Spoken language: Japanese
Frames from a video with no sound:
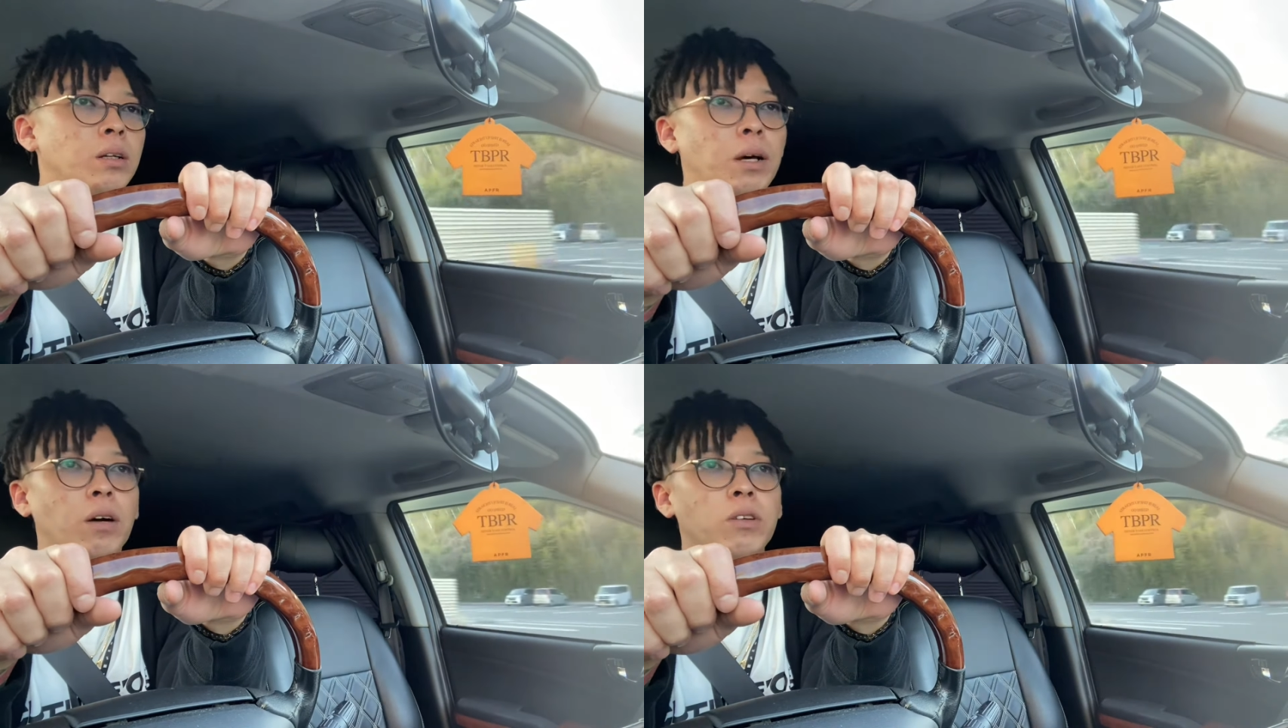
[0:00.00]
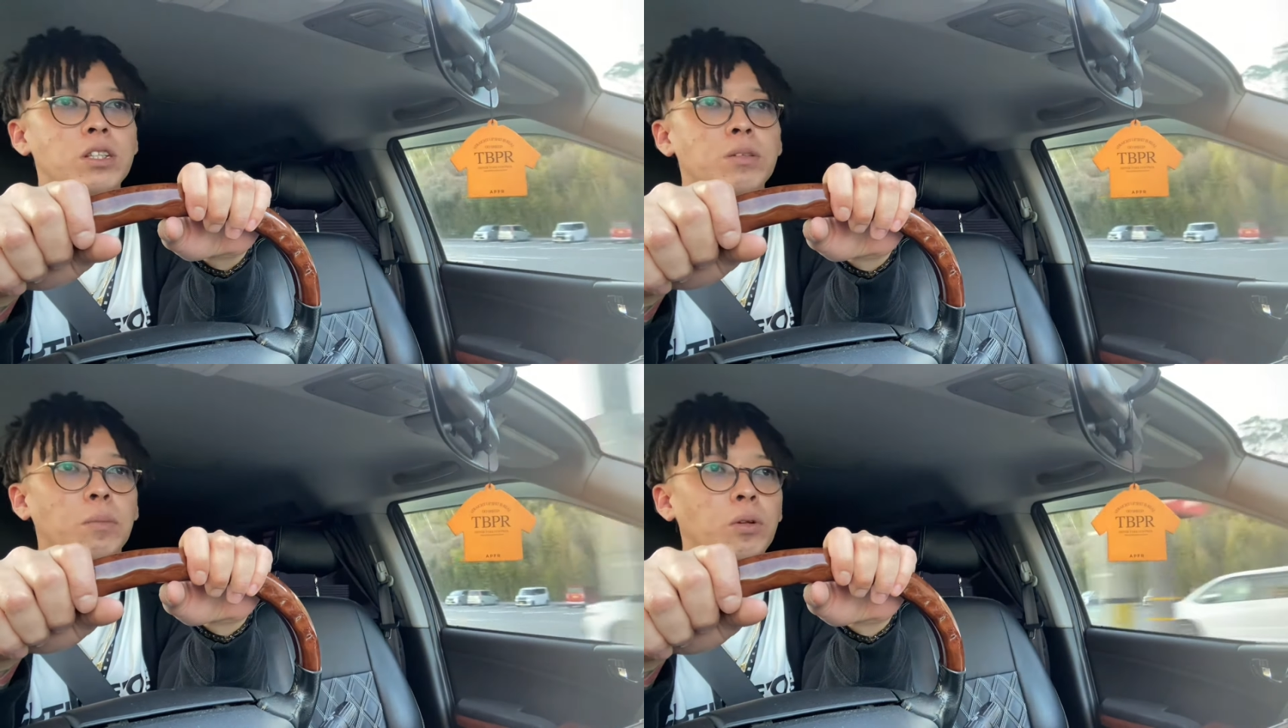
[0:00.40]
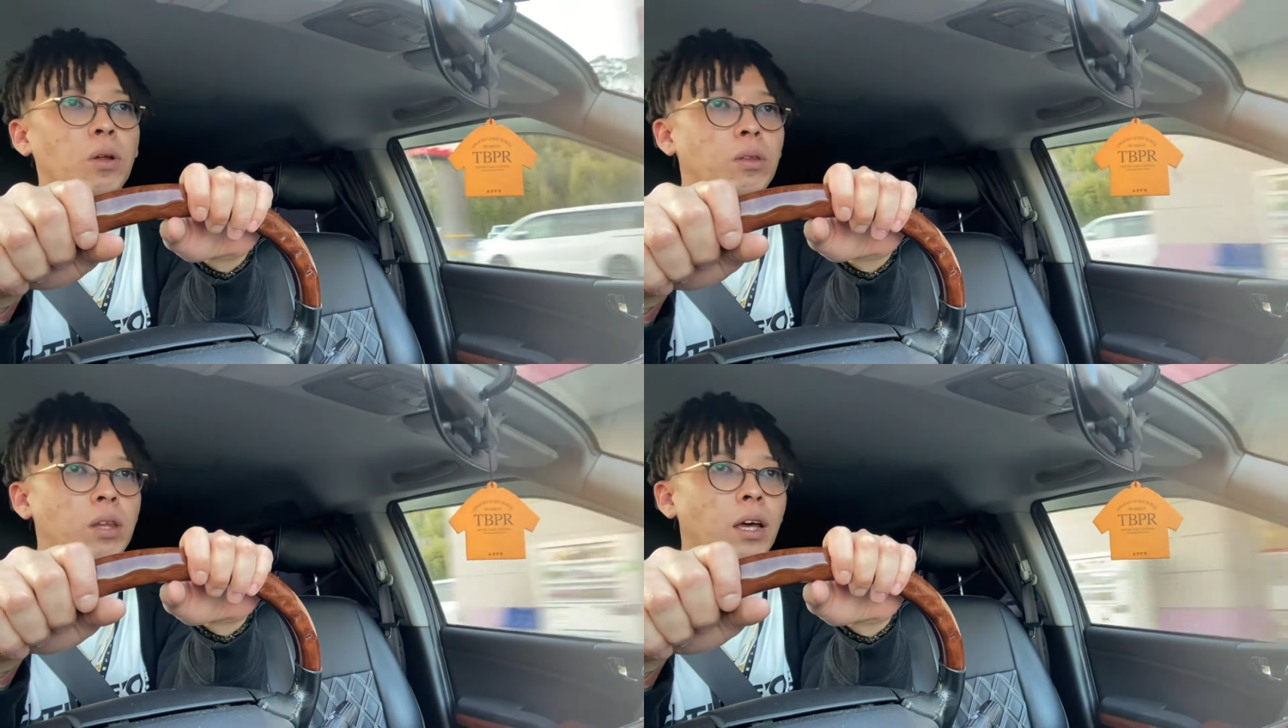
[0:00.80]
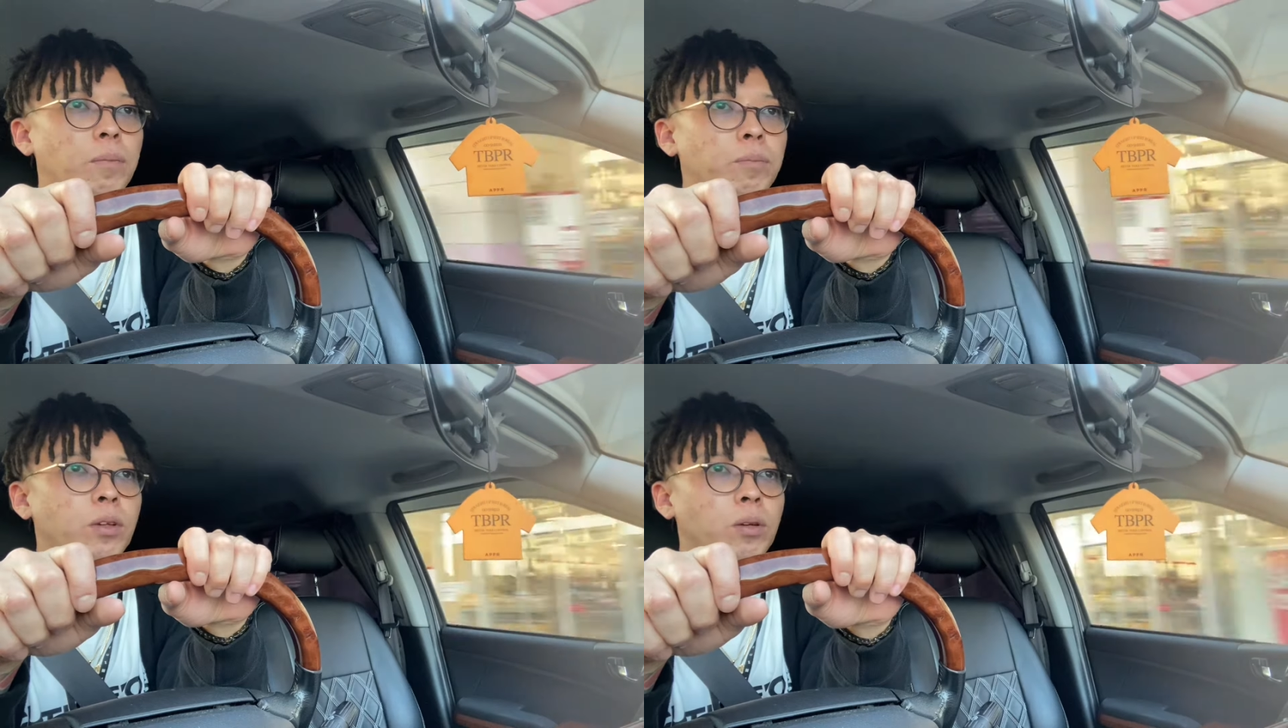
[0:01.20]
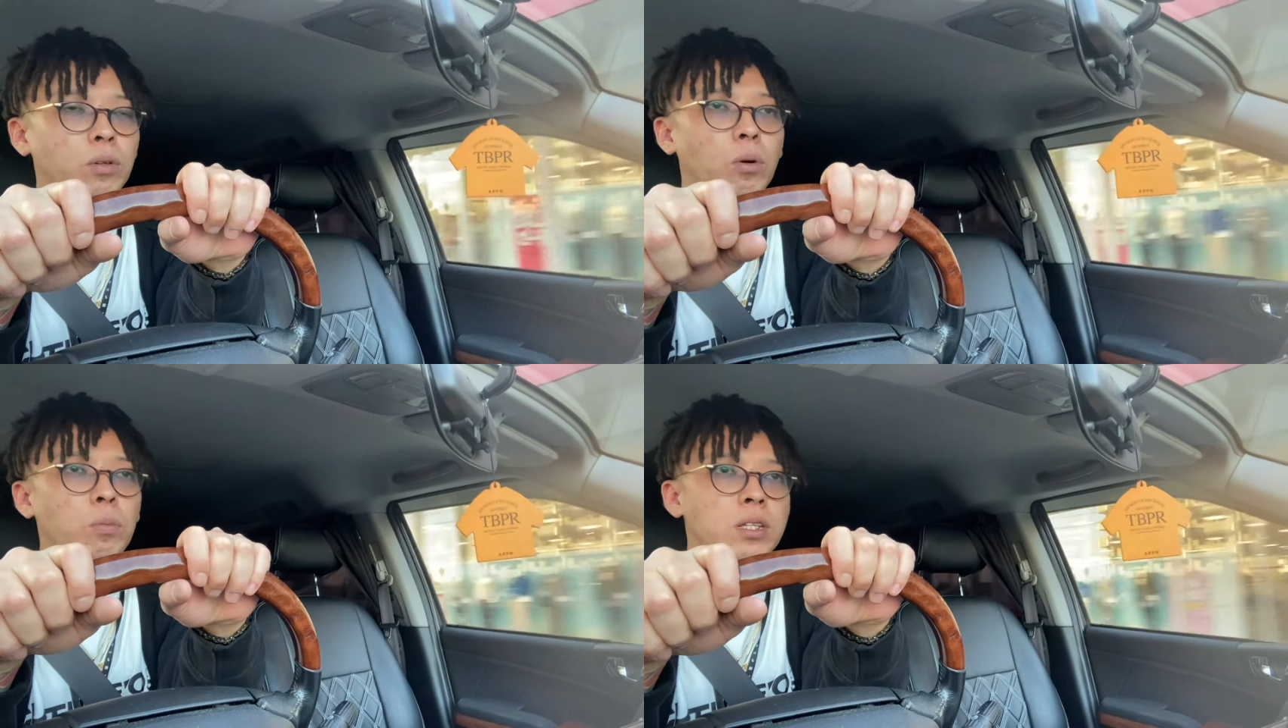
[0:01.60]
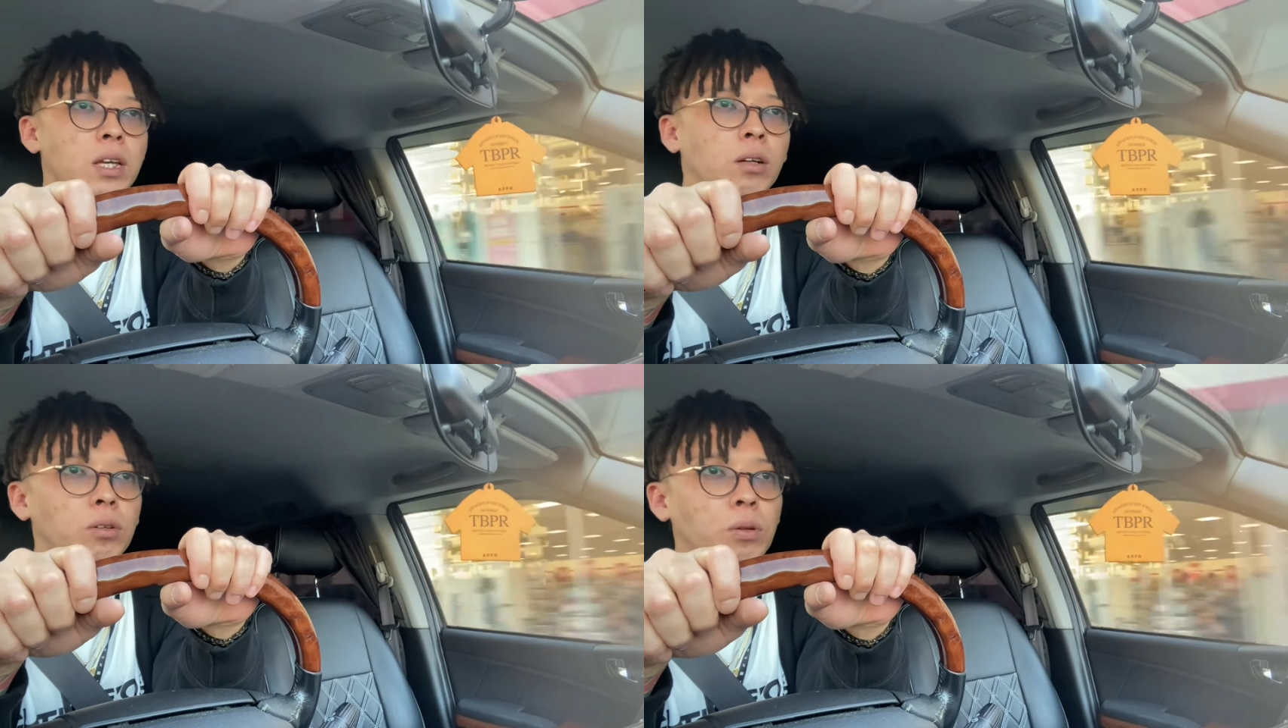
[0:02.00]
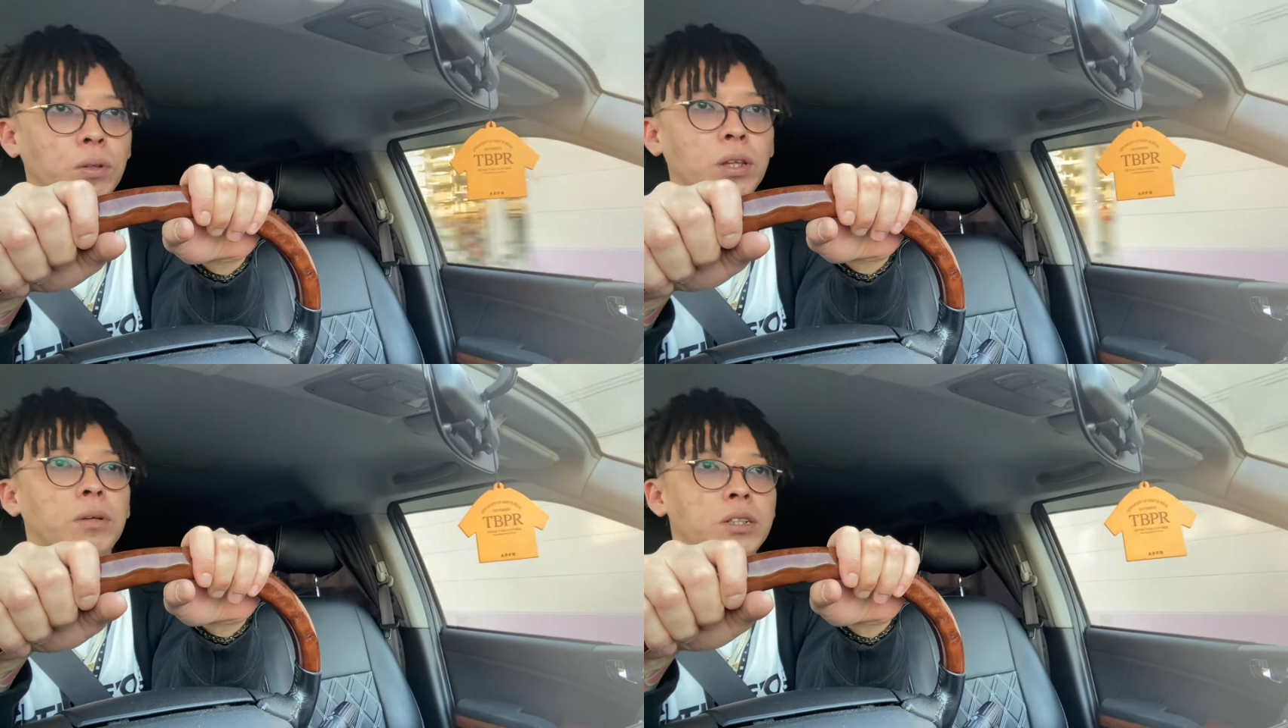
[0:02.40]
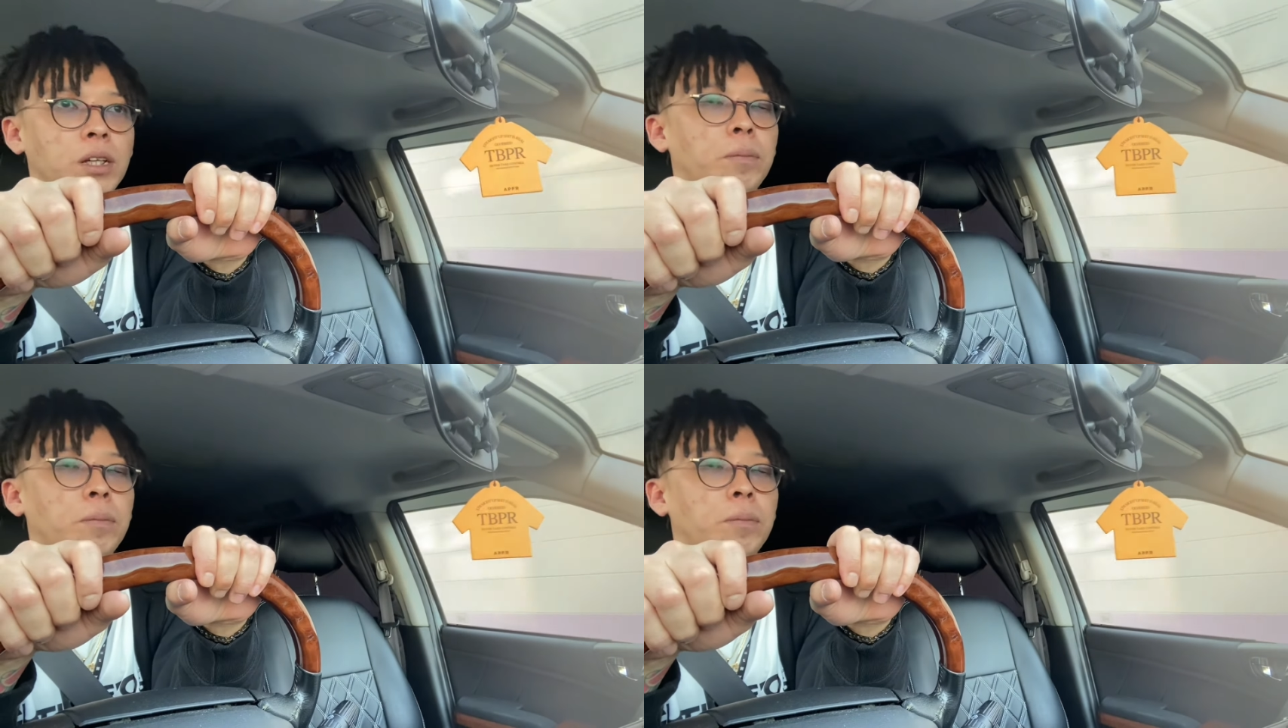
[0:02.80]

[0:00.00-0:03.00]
まあ、淡路島戻って、僕お店やろうと思ってまして、